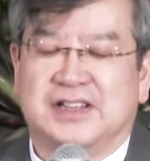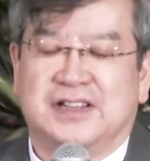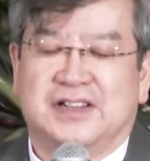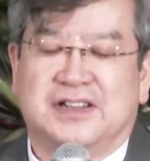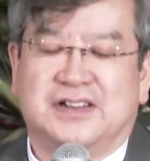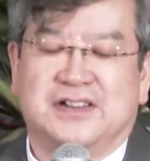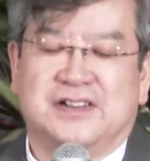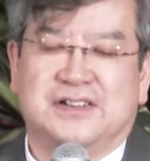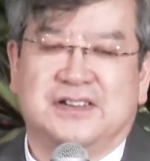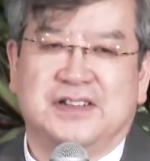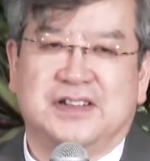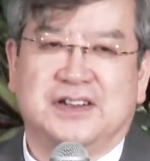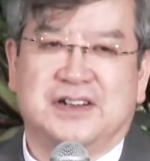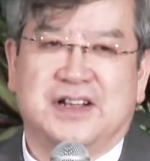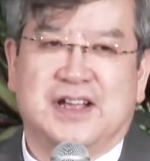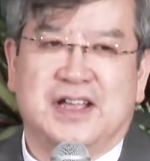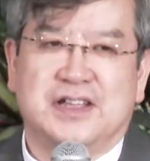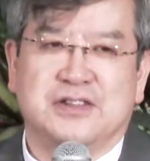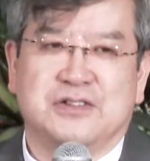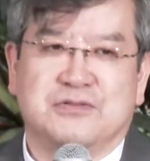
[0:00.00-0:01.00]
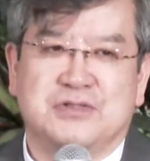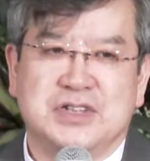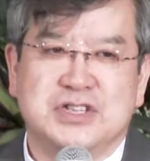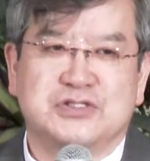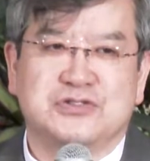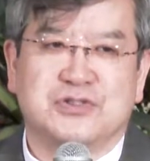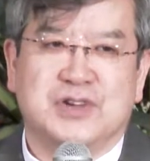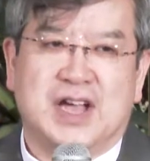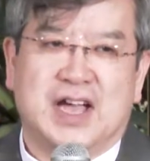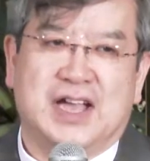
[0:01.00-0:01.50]
어, 이러한
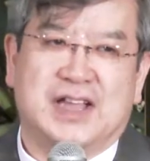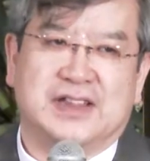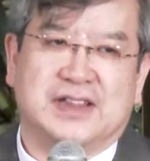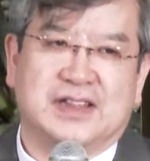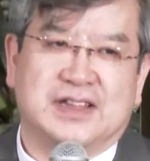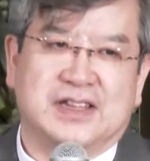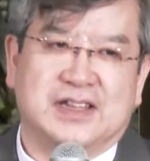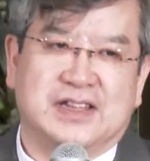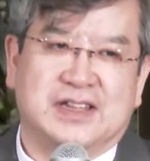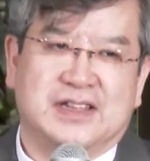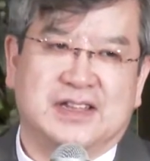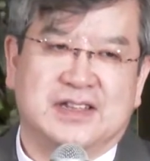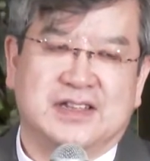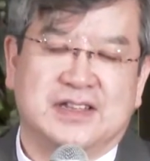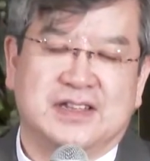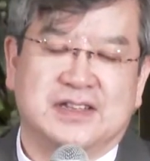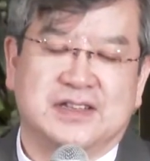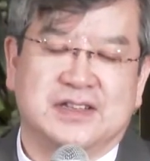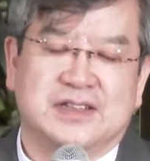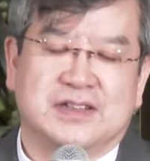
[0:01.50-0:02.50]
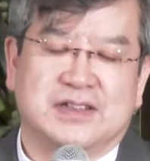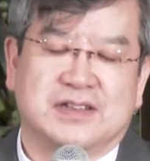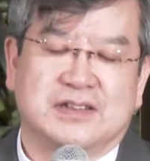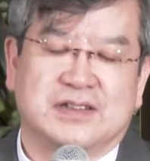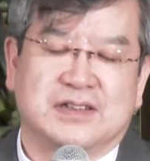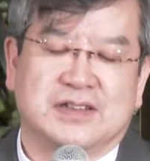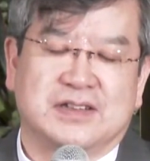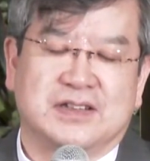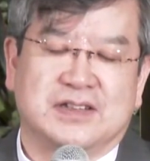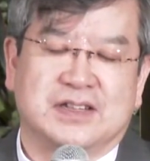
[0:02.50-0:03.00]
귀중한 이
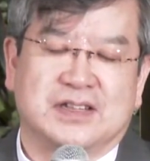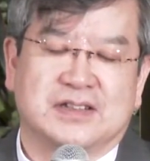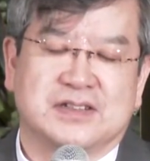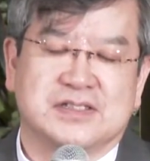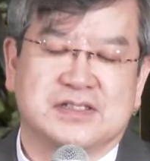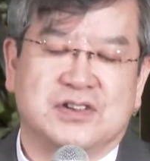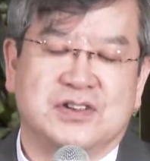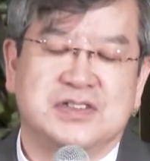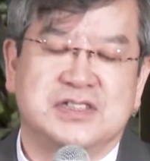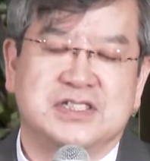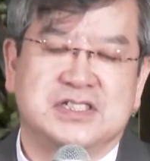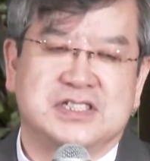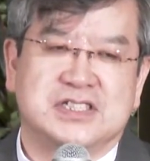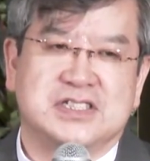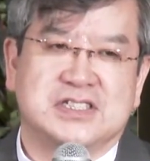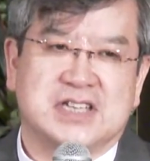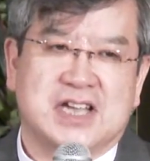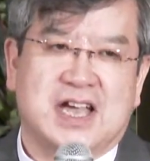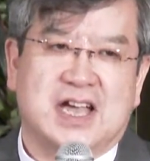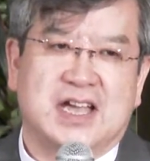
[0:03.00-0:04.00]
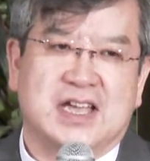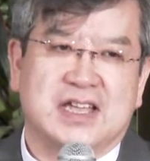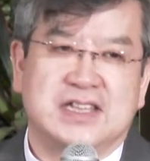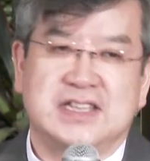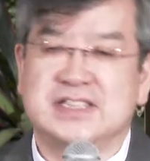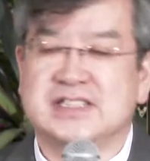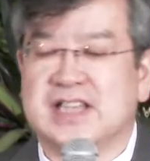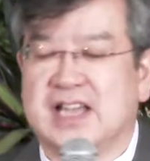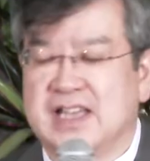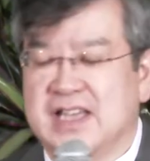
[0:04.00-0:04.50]
예, 선지자
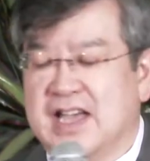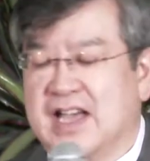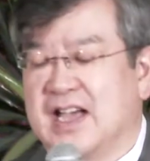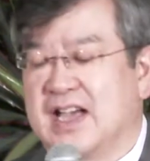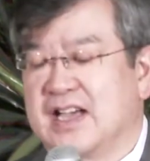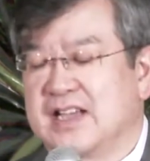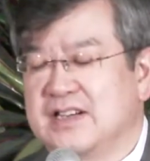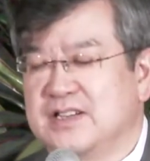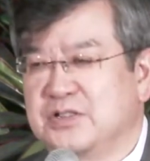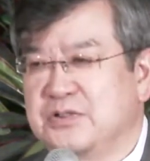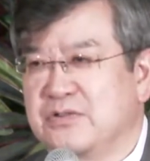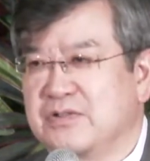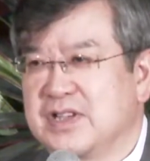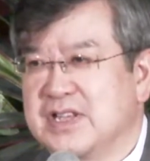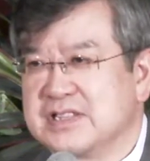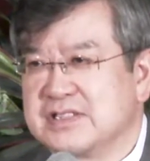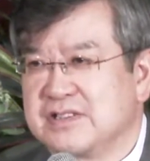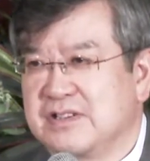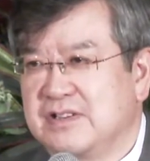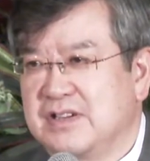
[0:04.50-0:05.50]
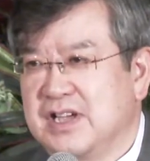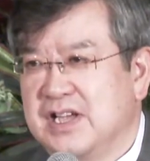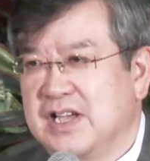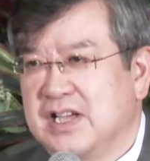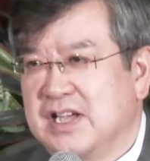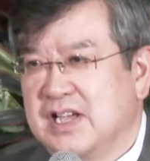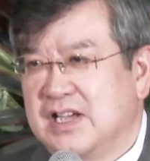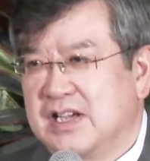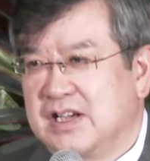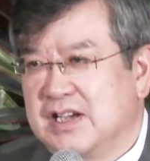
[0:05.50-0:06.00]
이사야를 통해서
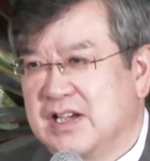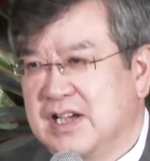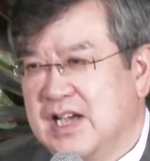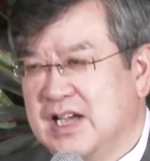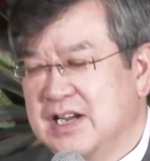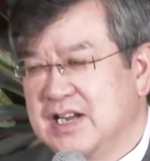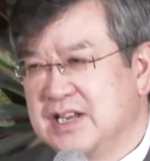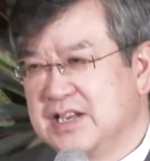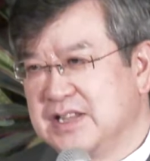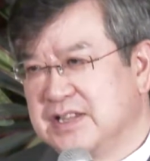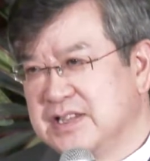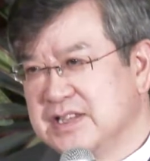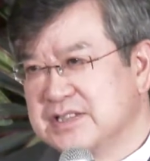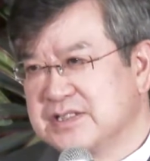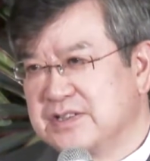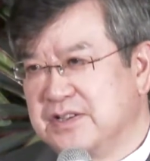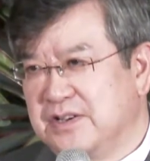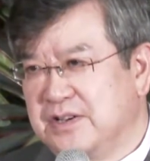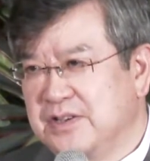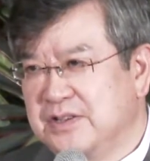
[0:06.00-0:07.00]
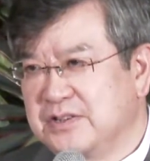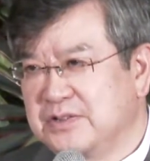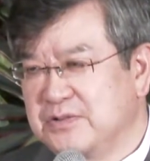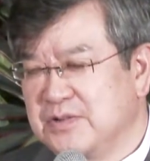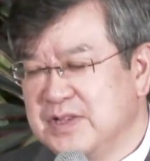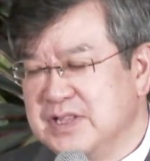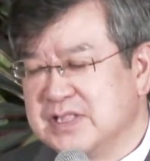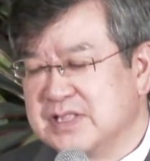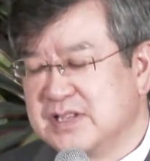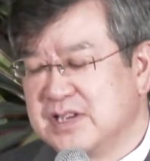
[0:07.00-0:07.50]
아, 하나님께서
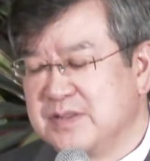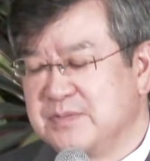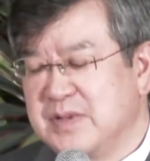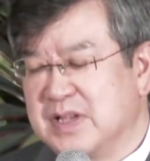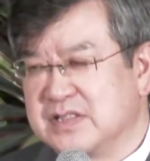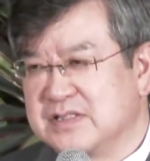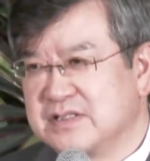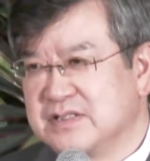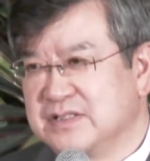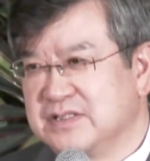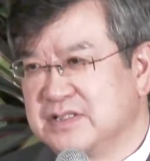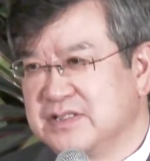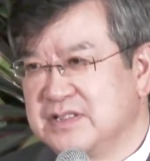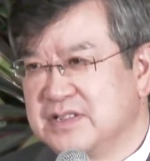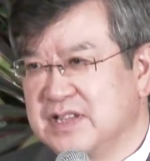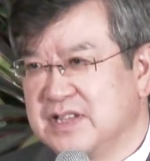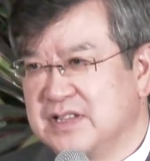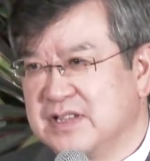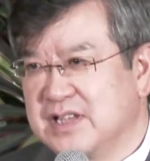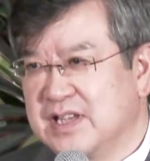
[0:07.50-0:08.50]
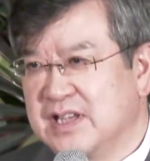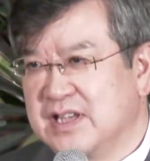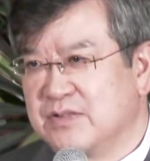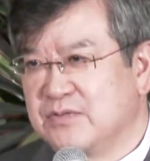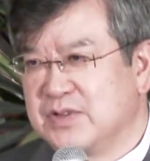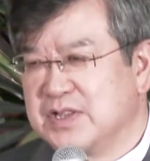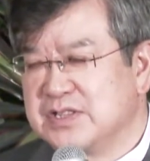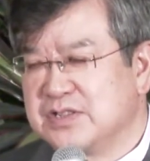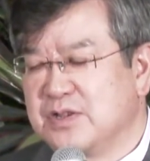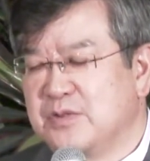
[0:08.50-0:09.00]
또 이스라엘 백성들에게
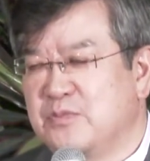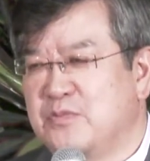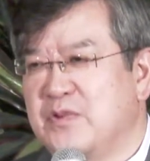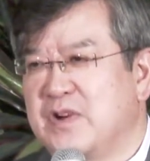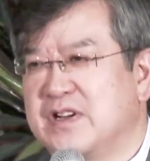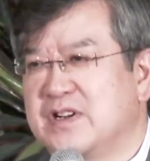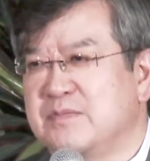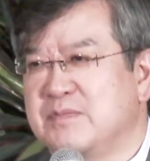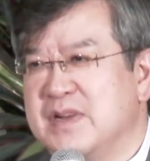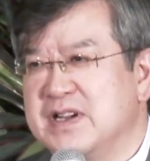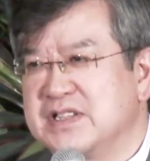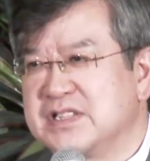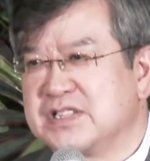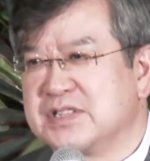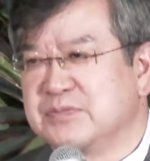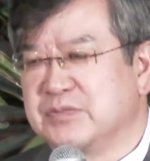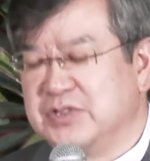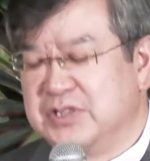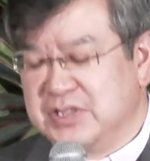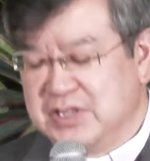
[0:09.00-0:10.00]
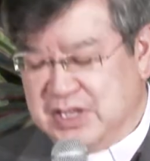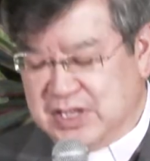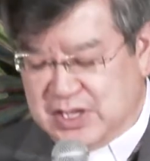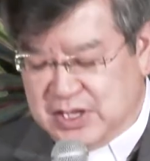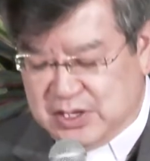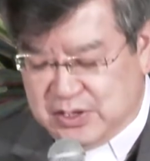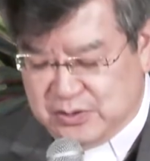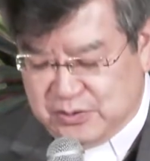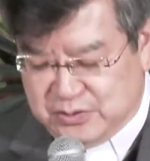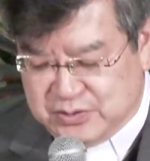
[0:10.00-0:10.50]
우리 선포하는 말씀을
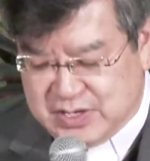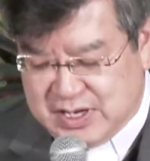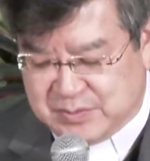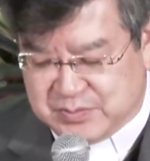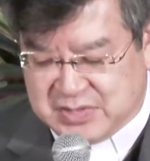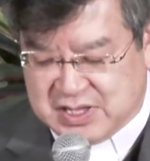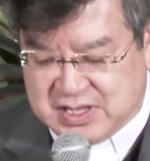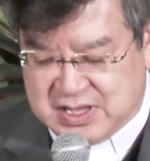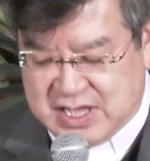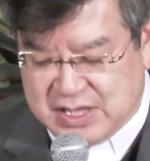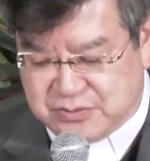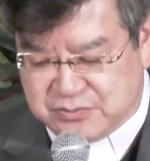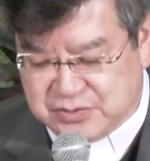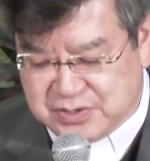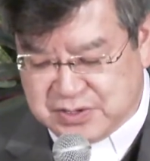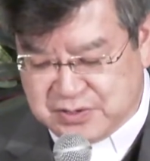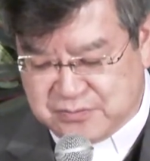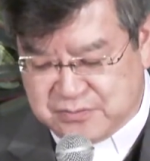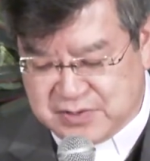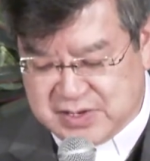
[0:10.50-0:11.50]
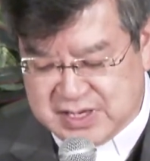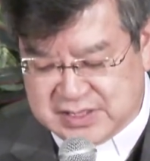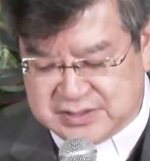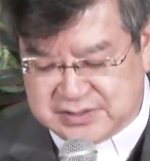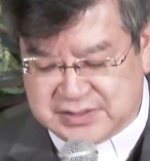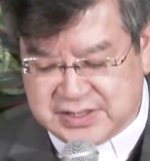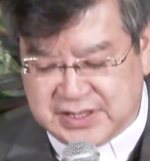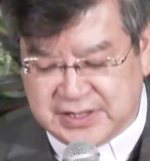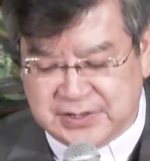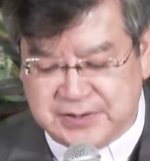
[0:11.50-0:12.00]
오늘 함께 나누기를
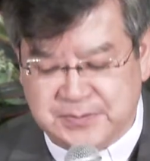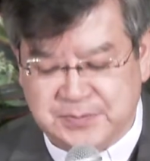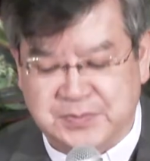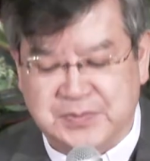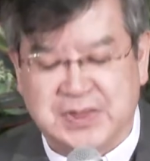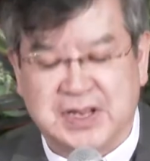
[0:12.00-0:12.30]
원하는데요.